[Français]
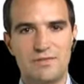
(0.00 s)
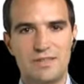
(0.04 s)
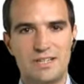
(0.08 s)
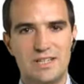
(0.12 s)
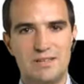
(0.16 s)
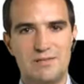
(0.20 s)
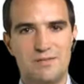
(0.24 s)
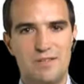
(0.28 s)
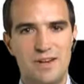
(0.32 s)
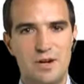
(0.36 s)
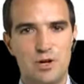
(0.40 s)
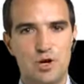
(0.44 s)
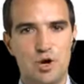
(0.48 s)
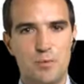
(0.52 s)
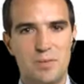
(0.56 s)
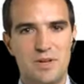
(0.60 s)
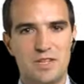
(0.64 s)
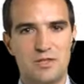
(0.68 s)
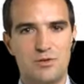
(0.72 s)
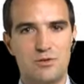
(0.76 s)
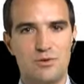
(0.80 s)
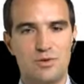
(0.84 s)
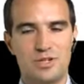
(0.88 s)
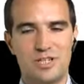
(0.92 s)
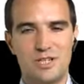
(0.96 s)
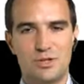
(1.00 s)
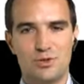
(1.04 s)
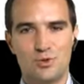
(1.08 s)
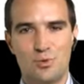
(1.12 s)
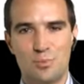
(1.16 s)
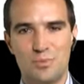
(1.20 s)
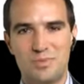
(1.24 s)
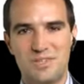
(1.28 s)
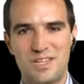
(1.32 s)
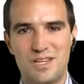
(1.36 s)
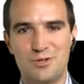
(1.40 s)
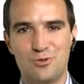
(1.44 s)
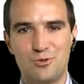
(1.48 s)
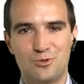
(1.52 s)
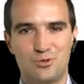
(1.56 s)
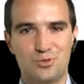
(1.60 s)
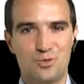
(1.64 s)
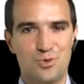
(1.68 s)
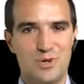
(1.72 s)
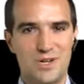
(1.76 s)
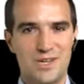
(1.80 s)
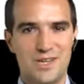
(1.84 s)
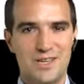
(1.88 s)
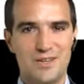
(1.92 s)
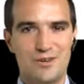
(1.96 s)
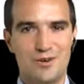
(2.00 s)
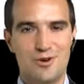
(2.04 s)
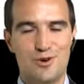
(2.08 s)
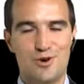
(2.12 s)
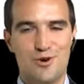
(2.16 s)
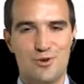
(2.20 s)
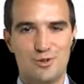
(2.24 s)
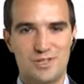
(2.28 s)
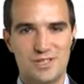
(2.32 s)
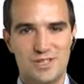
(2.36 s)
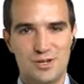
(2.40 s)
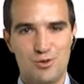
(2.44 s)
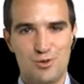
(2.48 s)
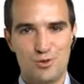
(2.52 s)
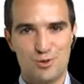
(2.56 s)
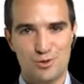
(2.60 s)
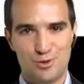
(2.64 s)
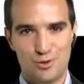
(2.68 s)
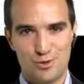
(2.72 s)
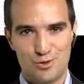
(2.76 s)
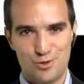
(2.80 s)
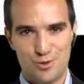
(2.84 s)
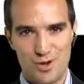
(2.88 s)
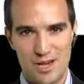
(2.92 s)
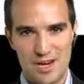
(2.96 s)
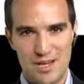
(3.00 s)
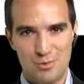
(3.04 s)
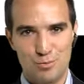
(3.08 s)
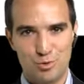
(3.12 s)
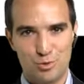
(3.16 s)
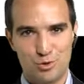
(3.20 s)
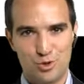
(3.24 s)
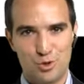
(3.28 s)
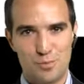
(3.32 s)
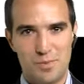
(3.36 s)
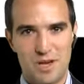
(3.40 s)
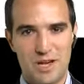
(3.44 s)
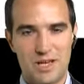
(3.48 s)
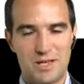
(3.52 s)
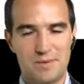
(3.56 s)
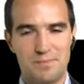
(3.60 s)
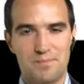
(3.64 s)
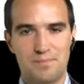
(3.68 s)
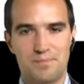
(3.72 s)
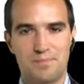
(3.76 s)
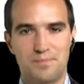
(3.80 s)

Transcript: les valeurs maintenant qui sont bien entourées en séance à la Bourse de Paris